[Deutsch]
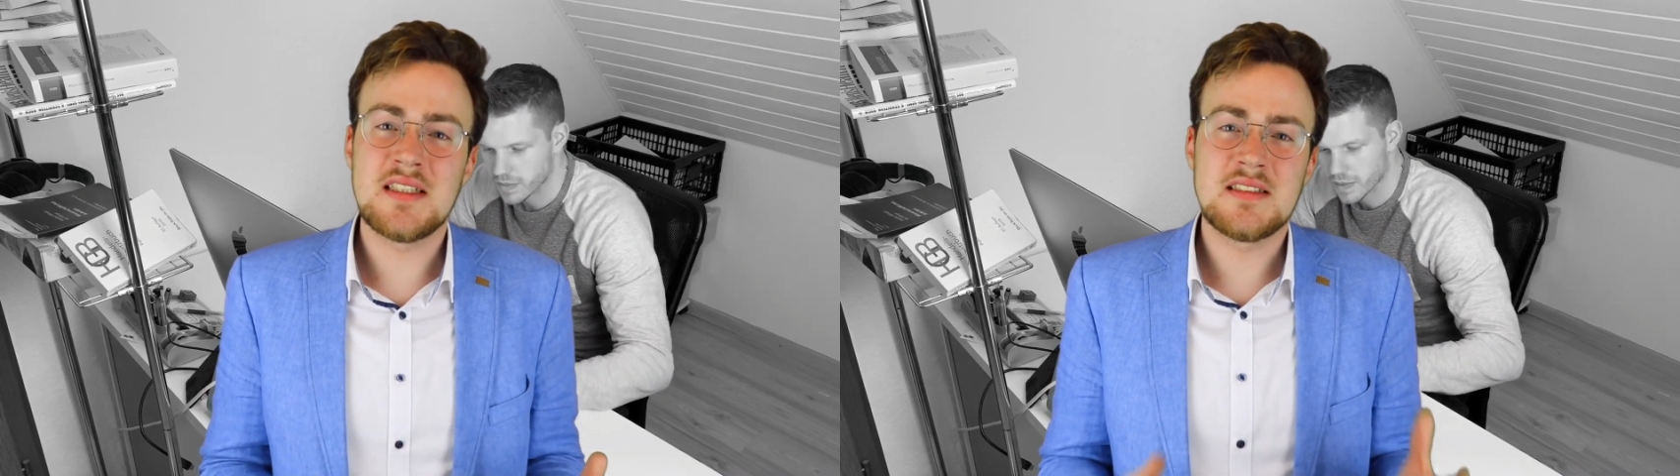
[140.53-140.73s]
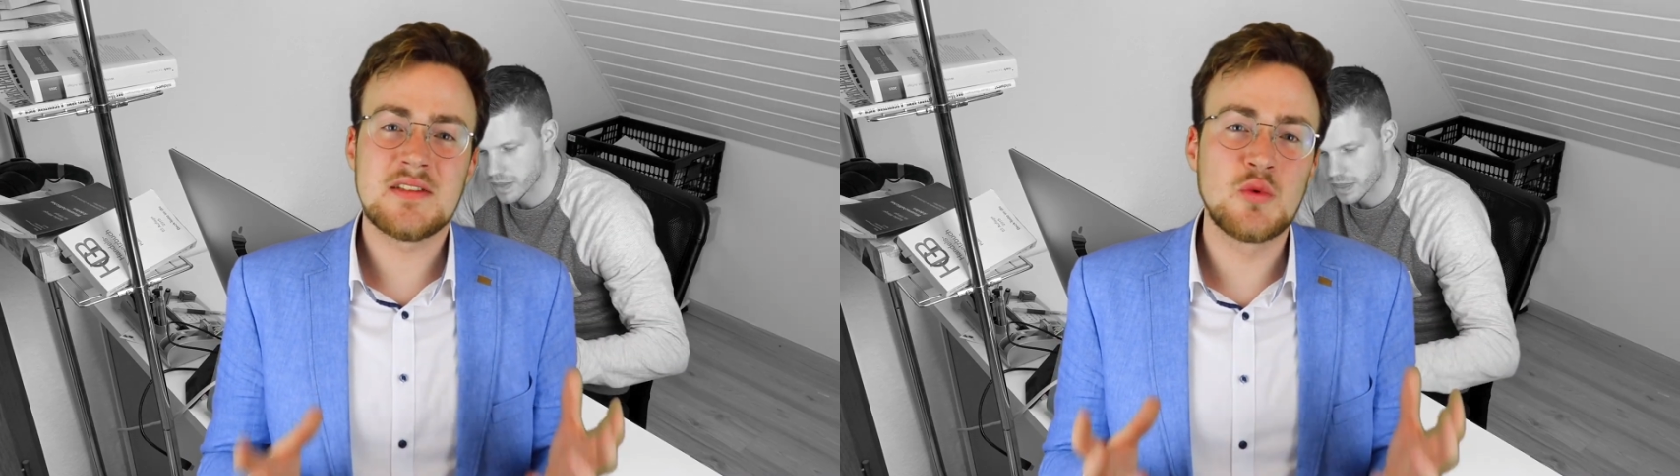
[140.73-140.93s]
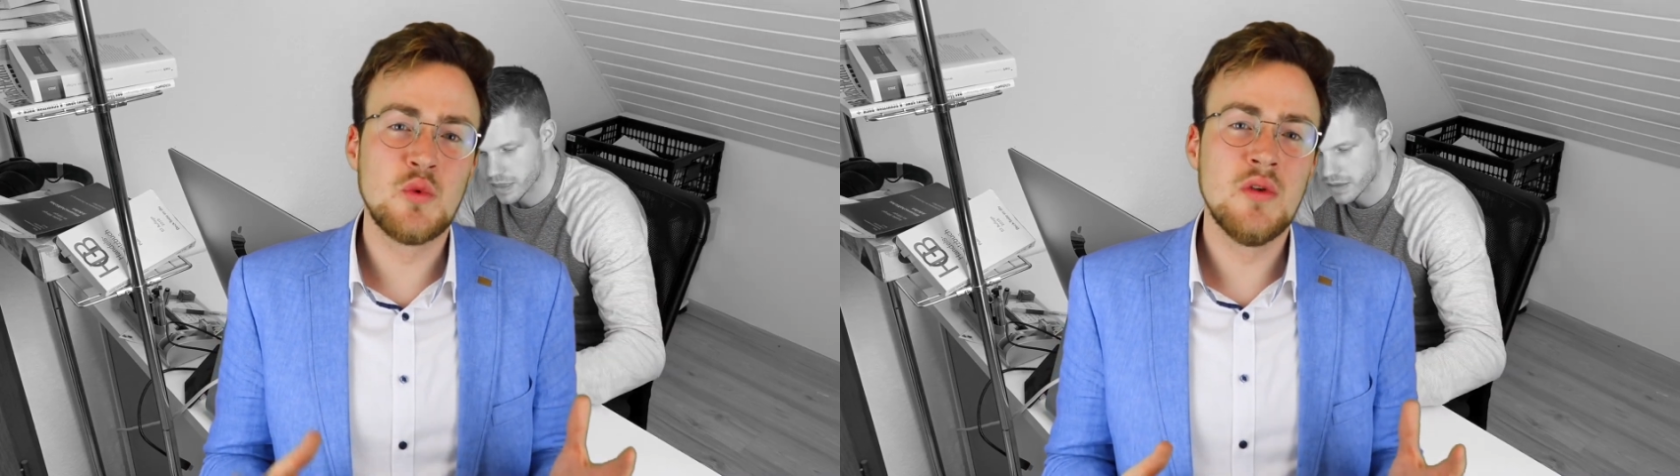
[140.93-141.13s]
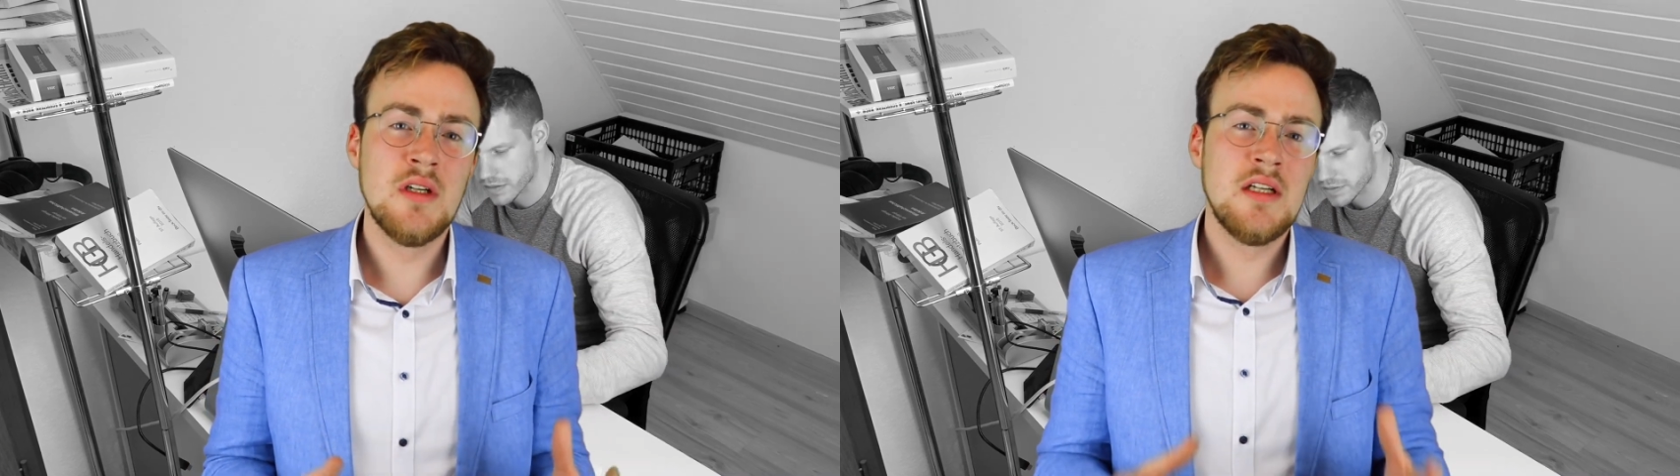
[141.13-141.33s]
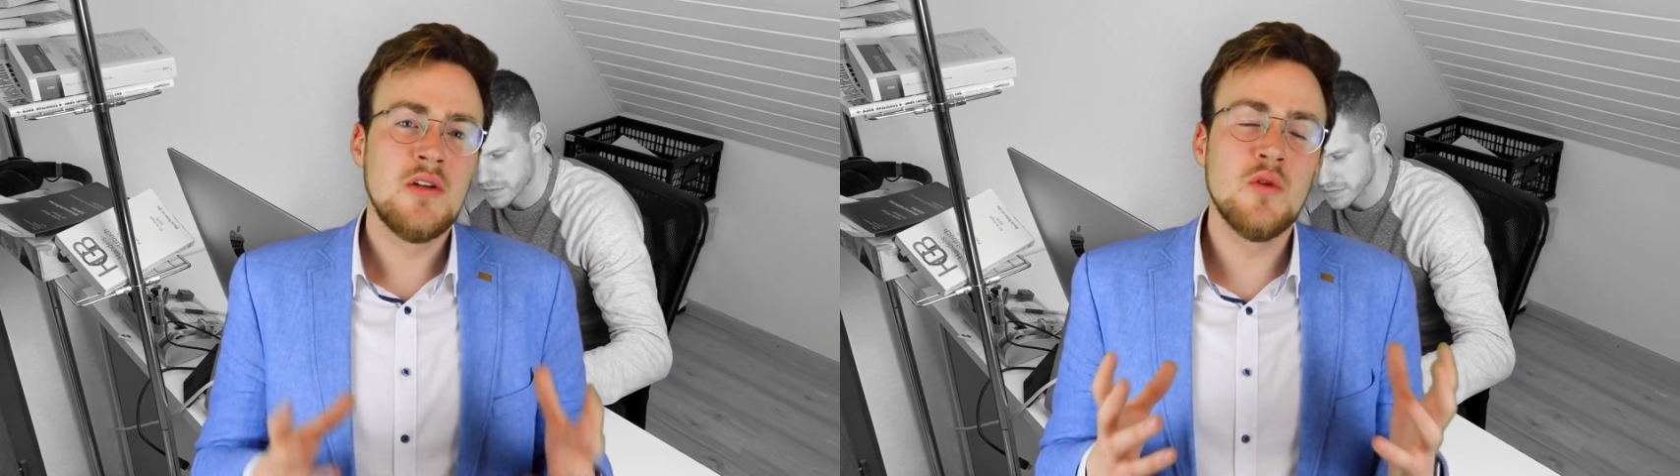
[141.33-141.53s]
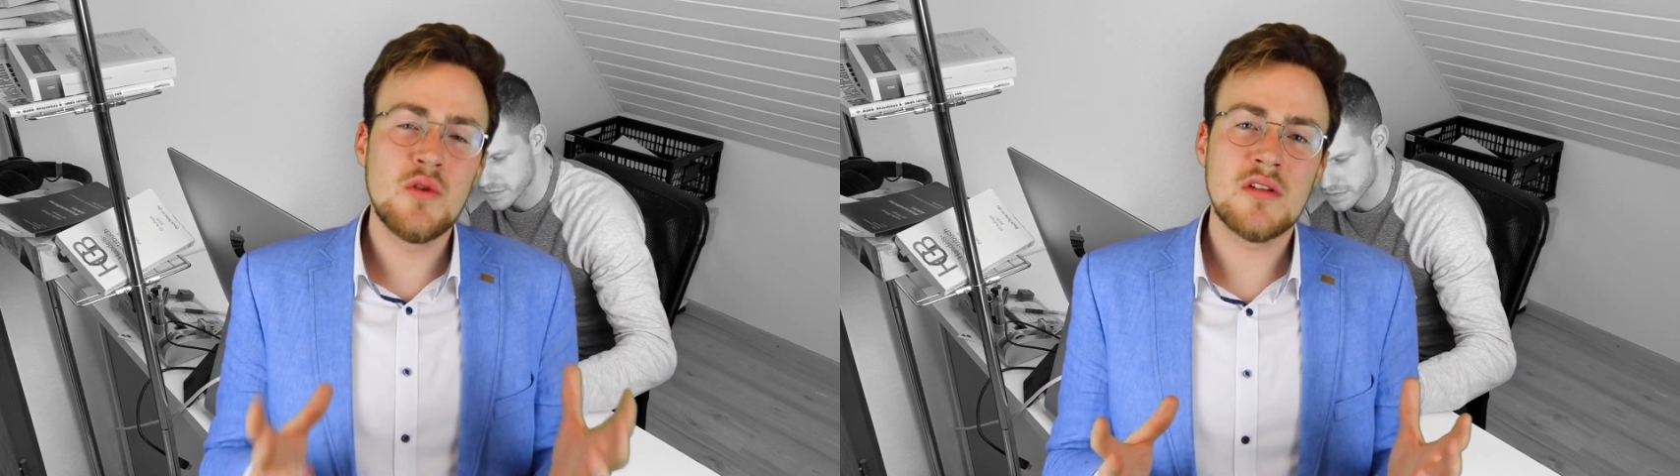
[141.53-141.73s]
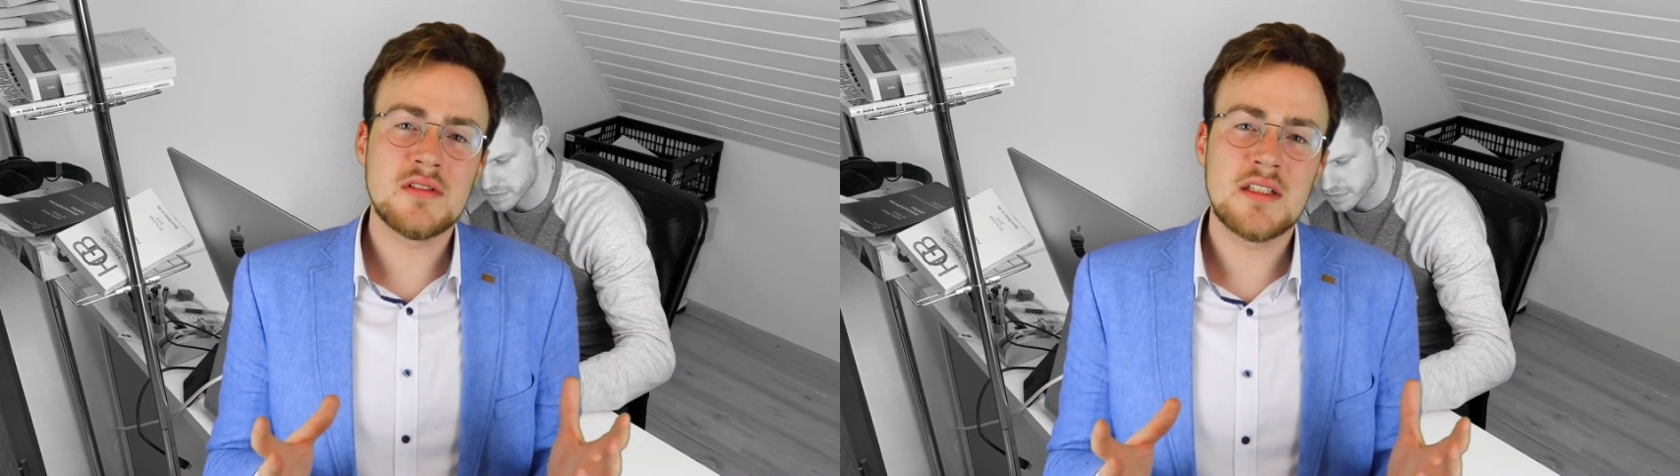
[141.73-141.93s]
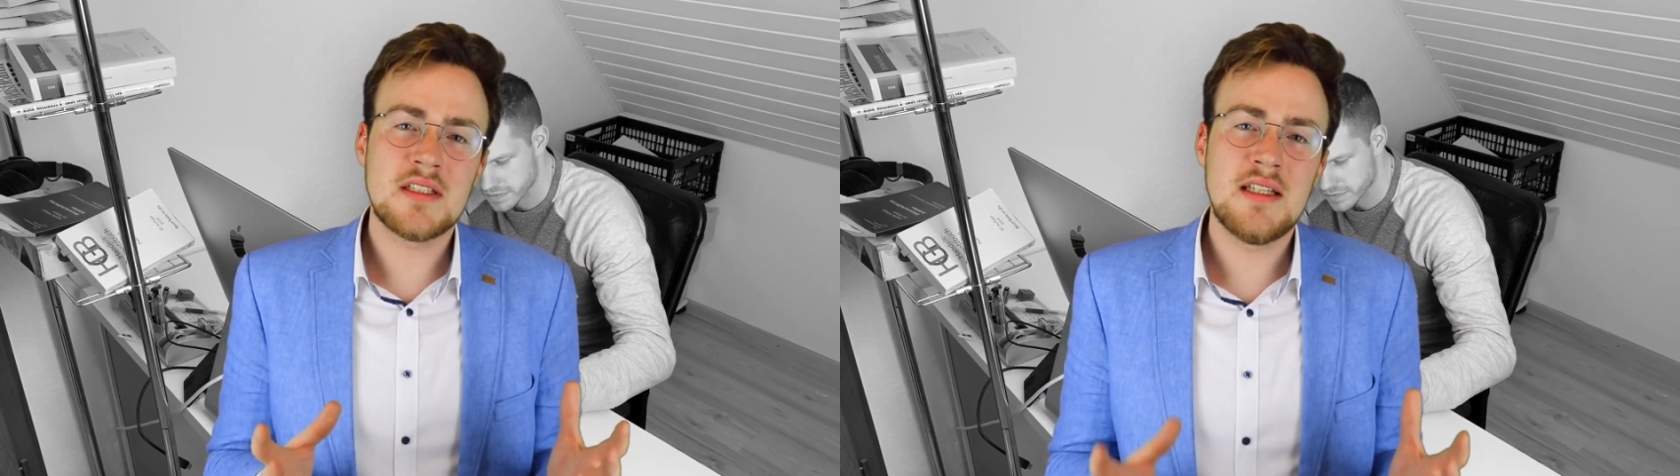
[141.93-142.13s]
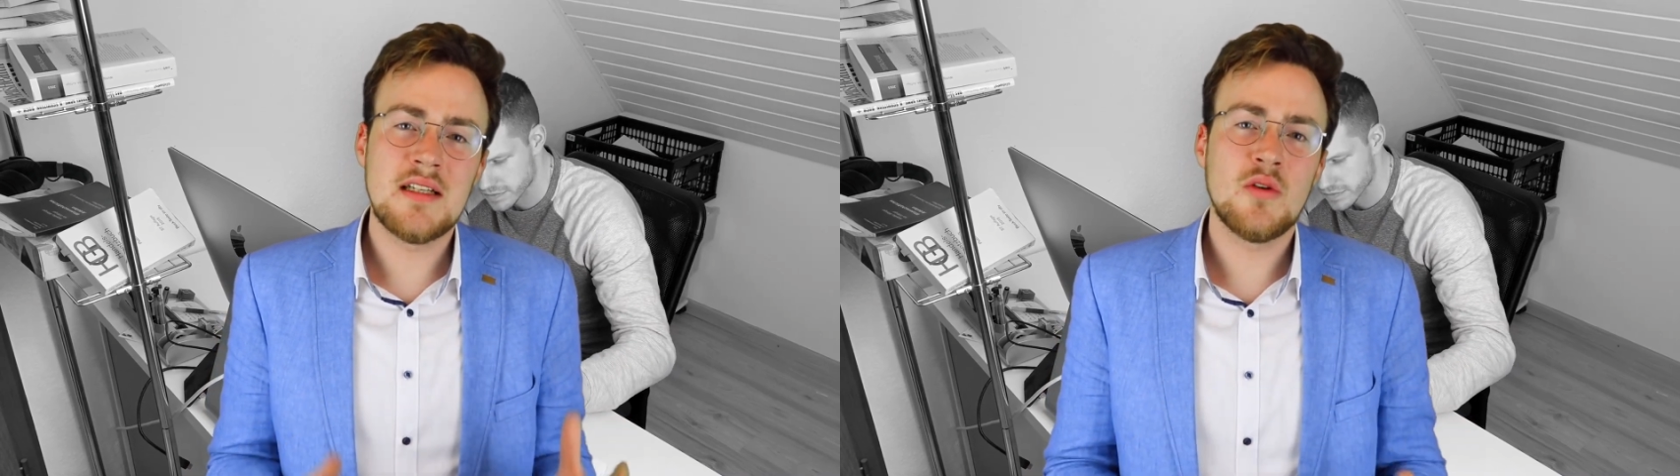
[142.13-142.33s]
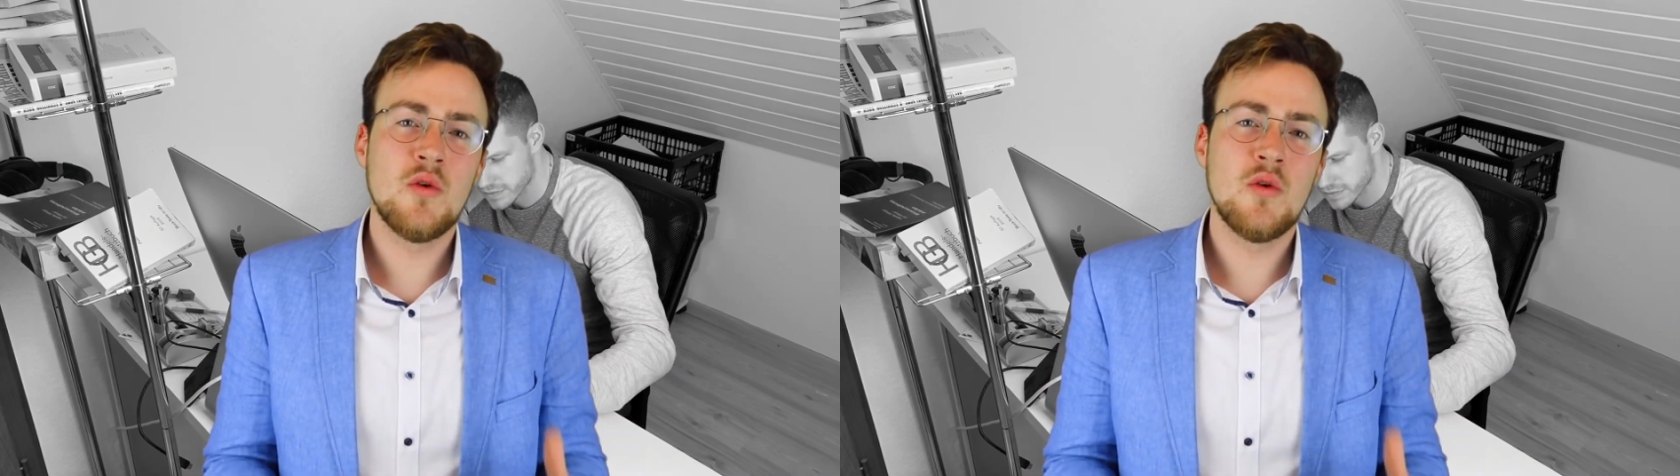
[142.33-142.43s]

dass du unkonzentriert